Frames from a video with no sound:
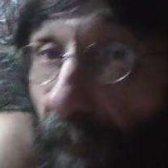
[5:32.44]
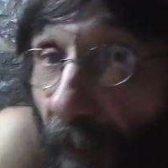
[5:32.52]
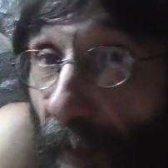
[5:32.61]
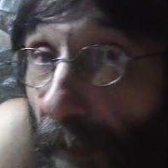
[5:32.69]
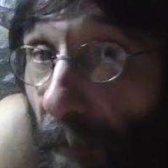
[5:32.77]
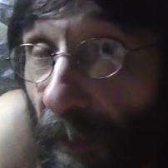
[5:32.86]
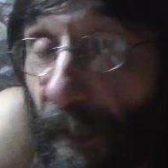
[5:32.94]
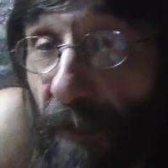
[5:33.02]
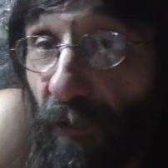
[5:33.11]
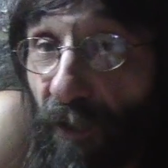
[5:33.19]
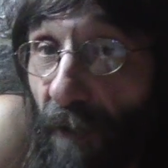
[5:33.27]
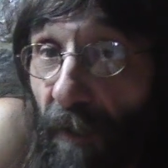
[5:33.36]
desde
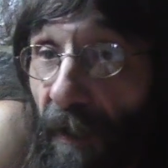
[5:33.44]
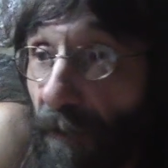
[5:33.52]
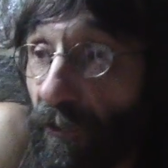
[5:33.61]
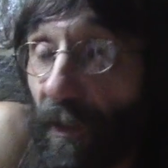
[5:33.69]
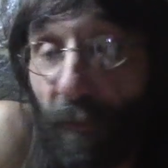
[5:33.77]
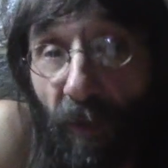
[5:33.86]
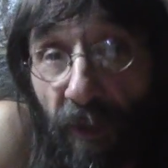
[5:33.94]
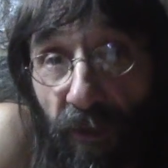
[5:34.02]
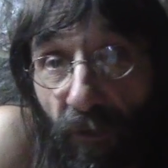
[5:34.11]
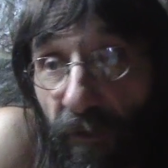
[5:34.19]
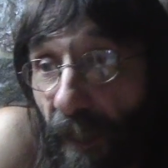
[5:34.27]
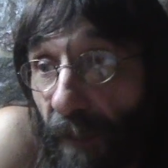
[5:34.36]
pequeño sabe que no se puede
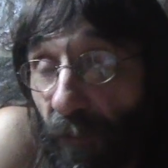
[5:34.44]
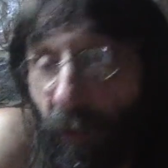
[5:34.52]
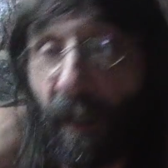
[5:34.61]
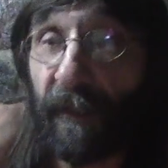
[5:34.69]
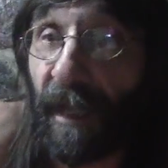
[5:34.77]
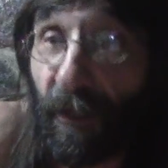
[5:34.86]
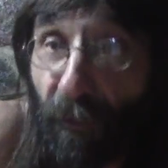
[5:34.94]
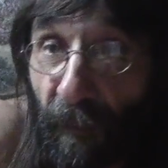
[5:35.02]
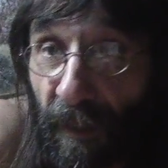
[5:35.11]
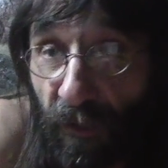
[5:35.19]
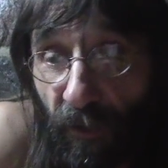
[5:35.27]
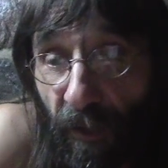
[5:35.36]
soltar porque están los
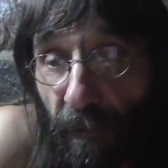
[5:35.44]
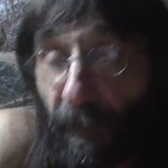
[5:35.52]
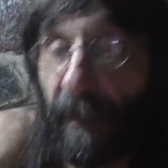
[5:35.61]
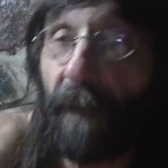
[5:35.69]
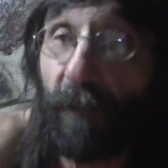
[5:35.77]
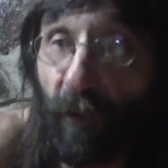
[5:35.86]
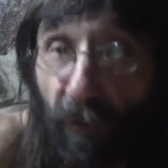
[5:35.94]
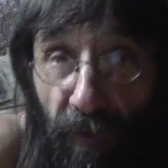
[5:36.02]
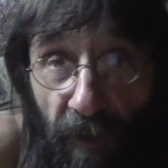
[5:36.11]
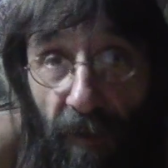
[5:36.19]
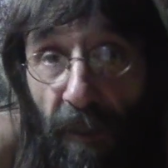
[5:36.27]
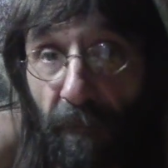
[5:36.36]
mayores para
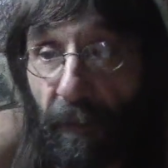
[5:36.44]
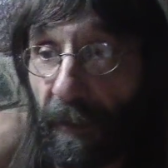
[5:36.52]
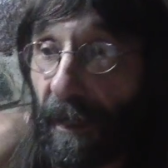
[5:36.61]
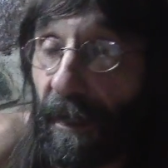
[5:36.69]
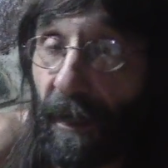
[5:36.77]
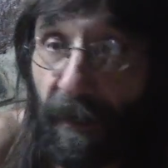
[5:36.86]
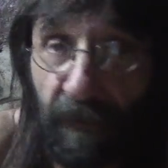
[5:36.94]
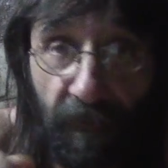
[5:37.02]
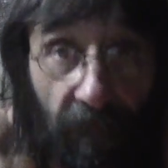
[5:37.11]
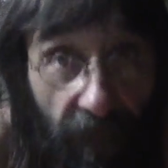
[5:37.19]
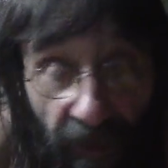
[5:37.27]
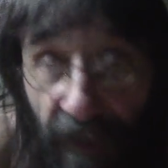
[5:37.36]
prohibirle, para
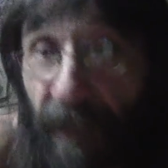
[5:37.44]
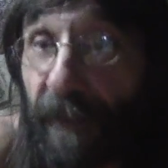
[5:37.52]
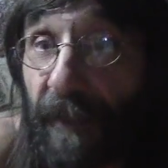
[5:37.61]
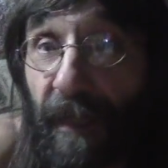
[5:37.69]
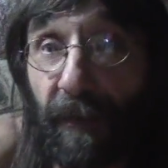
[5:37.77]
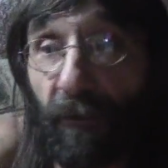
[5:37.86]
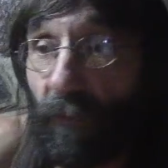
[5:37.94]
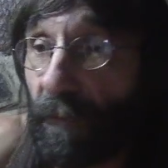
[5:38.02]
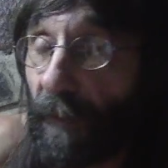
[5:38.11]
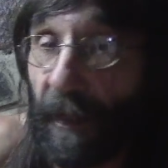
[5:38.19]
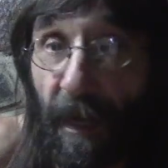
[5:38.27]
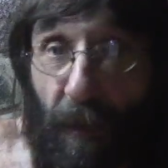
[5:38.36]
retarlo,
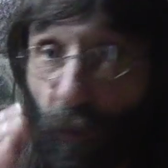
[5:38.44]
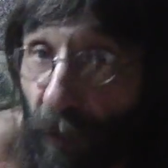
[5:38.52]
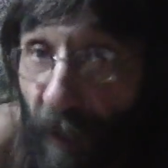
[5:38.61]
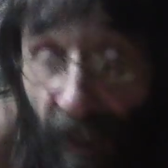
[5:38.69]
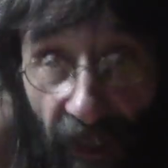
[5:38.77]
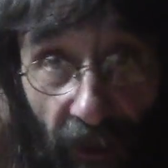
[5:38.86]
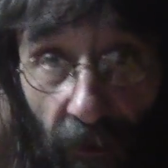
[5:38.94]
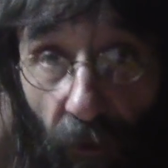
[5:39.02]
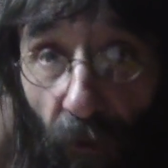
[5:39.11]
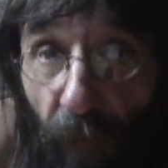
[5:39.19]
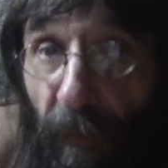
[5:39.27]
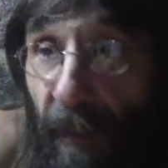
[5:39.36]
para
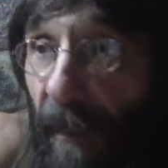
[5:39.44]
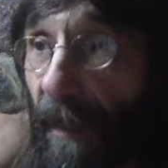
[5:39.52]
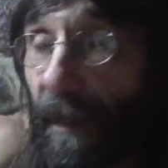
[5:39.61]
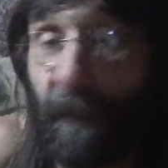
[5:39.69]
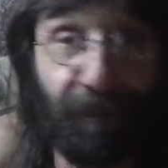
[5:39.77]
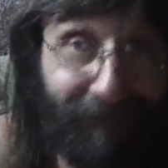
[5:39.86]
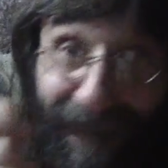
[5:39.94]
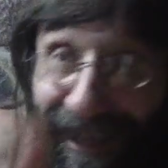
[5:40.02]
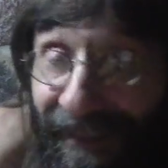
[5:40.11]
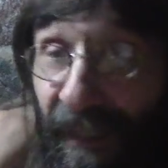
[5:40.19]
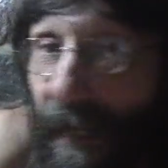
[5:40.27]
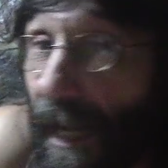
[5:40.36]
corregirlo, para
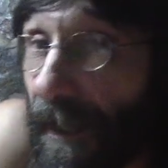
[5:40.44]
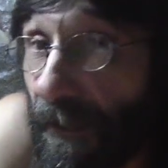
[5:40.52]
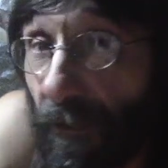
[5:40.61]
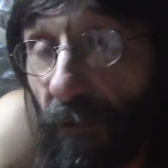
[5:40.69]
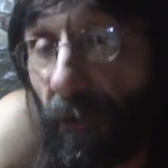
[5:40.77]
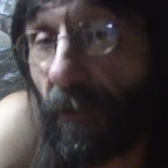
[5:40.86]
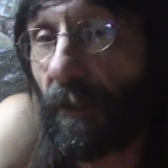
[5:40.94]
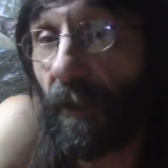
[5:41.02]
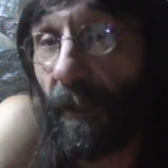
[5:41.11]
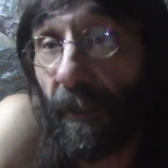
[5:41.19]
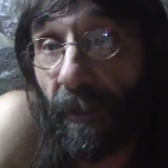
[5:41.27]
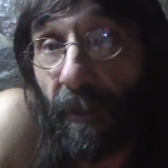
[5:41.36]
castigarlo
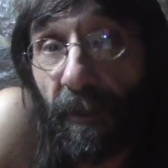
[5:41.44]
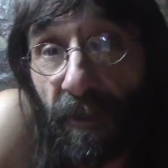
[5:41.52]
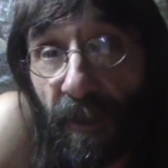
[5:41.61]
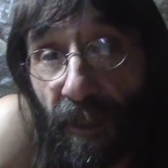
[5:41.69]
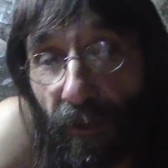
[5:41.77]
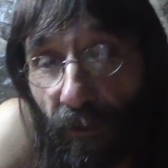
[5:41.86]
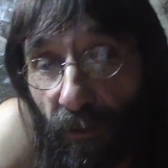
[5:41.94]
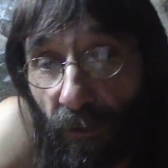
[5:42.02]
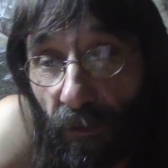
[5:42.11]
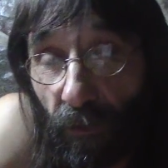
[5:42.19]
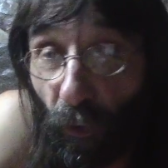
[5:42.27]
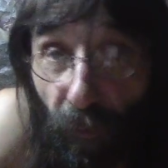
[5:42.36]
si
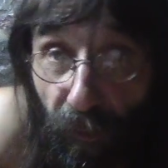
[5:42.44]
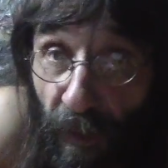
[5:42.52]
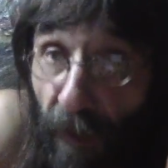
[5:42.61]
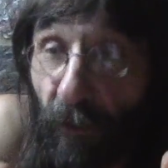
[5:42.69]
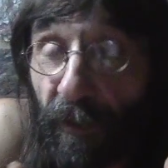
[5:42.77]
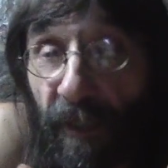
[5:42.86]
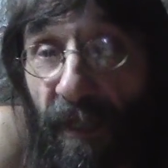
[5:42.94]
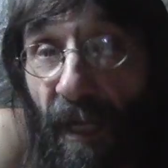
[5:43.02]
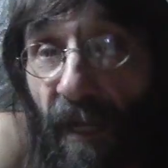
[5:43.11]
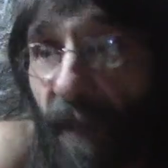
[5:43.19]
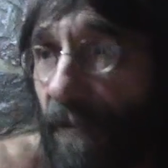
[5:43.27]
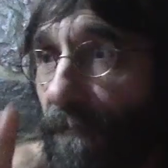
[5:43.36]
no cumple con
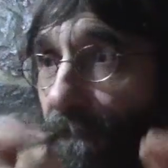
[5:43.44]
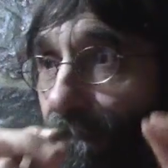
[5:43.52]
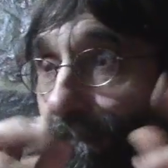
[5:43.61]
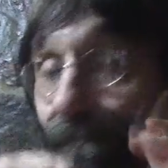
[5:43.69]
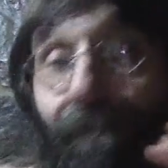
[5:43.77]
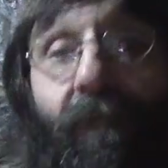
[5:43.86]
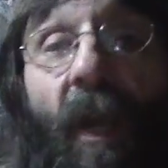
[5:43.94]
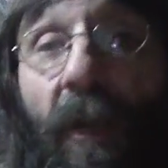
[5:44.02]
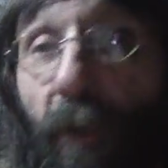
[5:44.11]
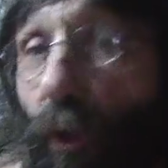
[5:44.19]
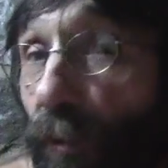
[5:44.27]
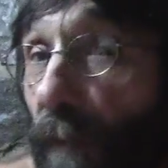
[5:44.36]
esas
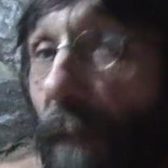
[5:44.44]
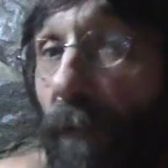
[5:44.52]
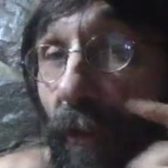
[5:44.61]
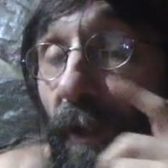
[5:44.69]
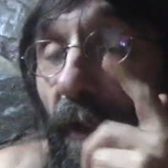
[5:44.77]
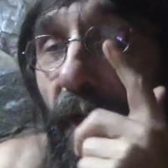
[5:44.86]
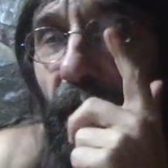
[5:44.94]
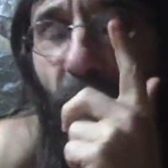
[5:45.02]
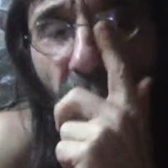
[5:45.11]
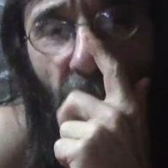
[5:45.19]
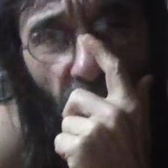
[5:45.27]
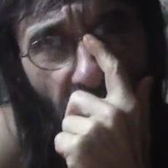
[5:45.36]
normas, por
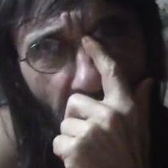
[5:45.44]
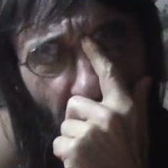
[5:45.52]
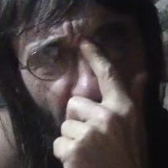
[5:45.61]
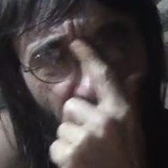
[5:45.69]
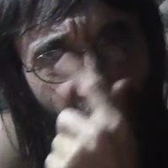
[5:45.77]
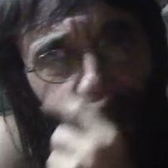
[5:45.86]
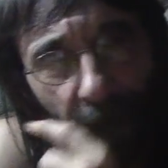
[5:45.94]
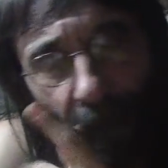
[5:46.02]
decirlo de alguna manera.